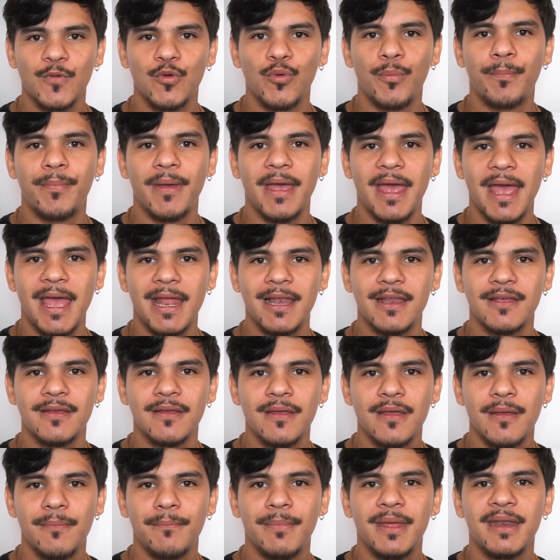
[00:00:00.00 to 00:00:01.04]
O PL
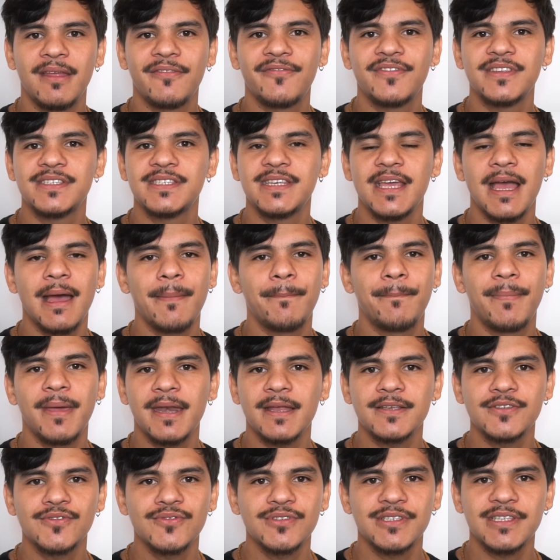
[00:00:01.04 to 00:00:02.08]
beneficia
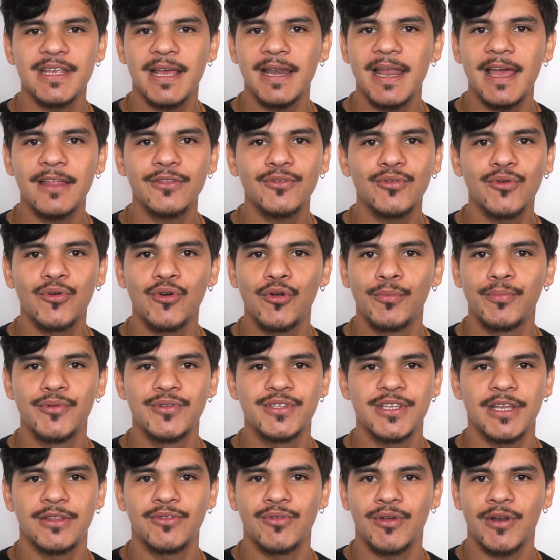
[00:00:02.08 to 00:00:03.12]
apenas um seleto grupo
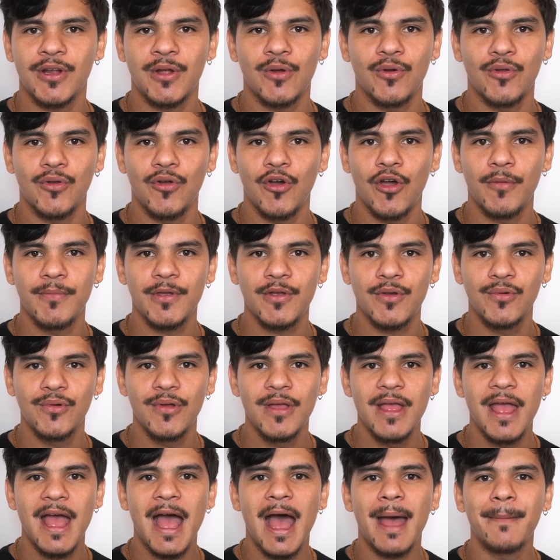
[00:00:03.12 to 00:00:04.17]
do setor econômico,
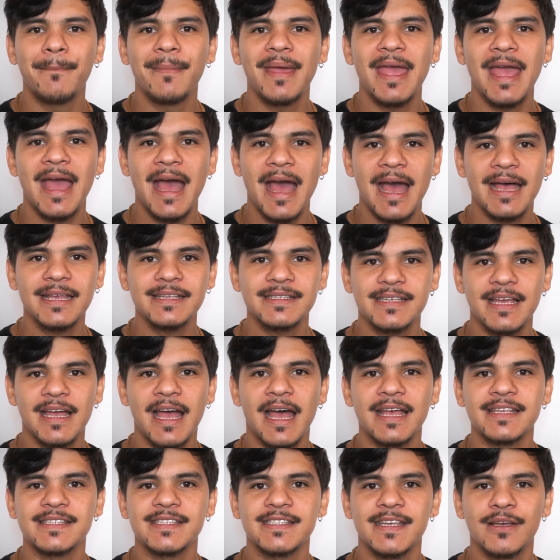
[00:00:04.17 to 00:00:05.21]
ameaça
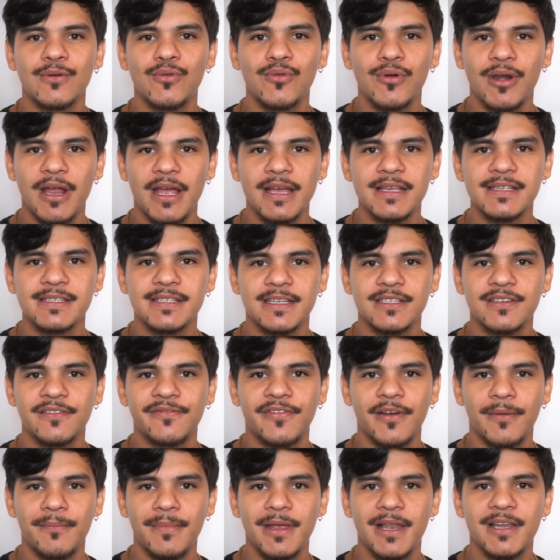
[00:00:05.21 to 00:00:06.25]
a segurança de
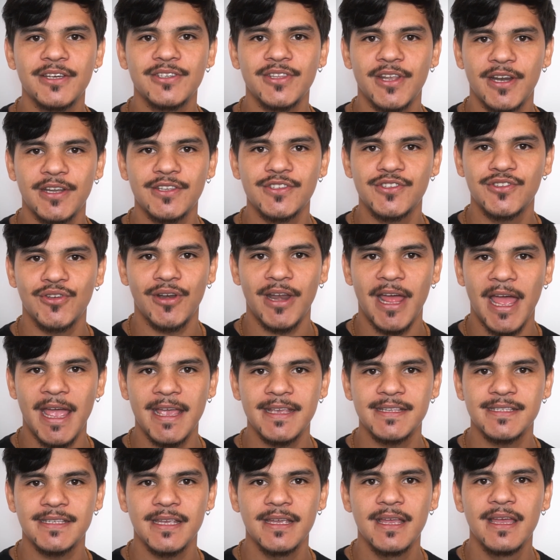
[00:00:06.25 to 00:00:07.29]
famílias
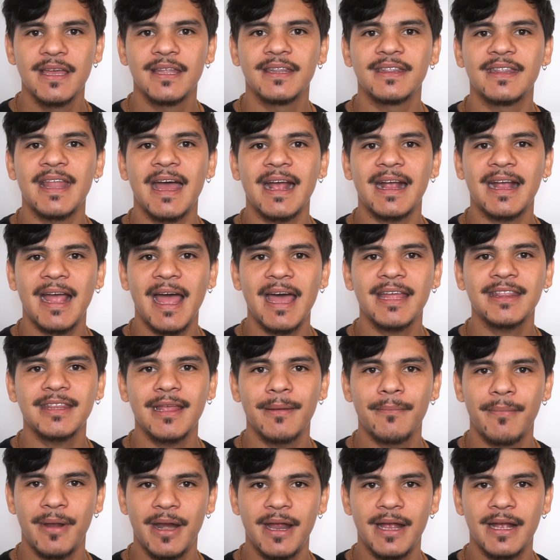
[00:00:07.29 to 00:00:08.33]
tradicionais, dá
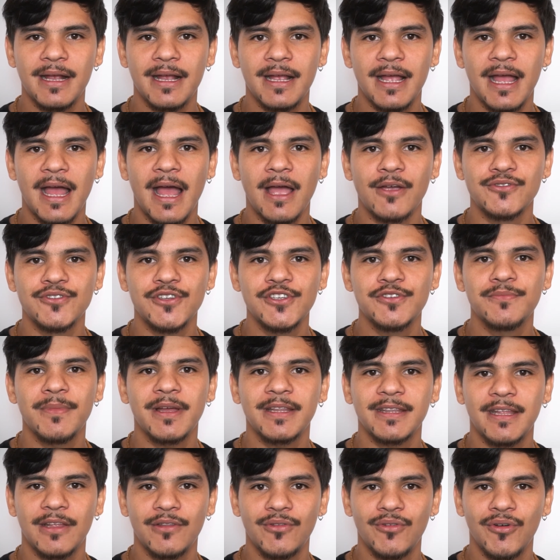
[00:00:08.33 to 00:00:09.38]
carta branca aos
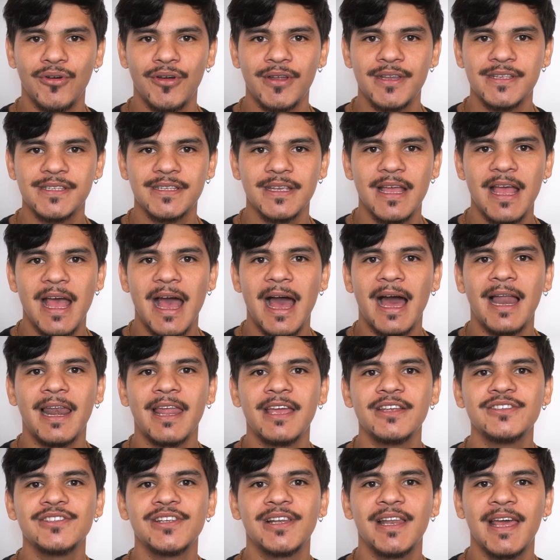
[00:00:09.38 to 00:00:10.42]
desmatadores,
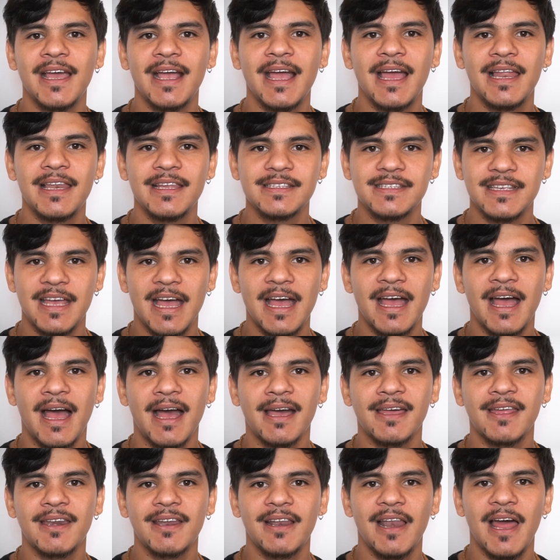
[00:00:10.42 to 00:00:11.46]
além de legalizar
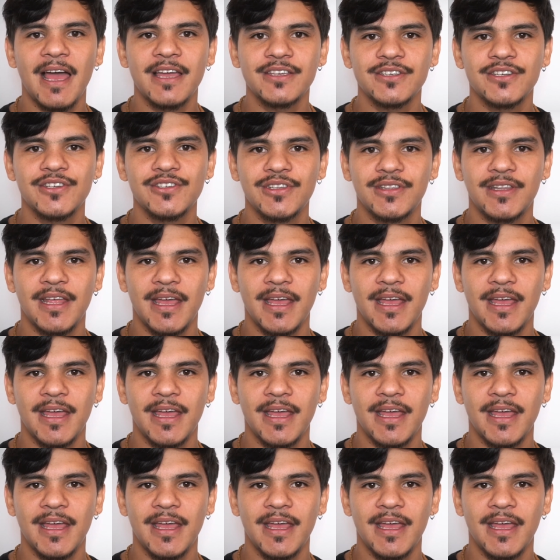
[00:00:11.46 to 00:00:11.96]
a grilagem de